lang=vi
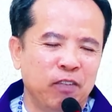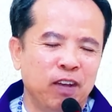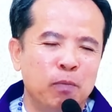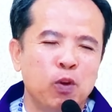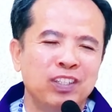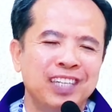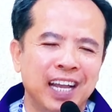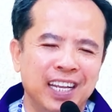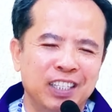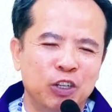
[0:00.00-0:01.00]
và mùa
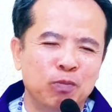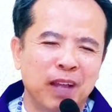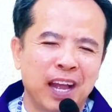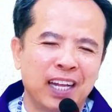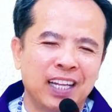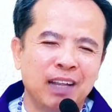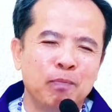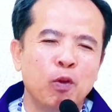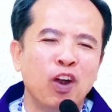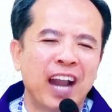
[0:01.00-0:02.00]
chay chúng ta thích
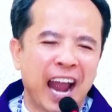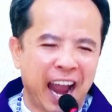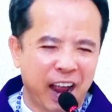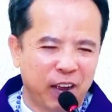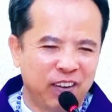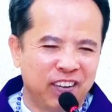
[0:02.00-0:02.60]
mùa nào?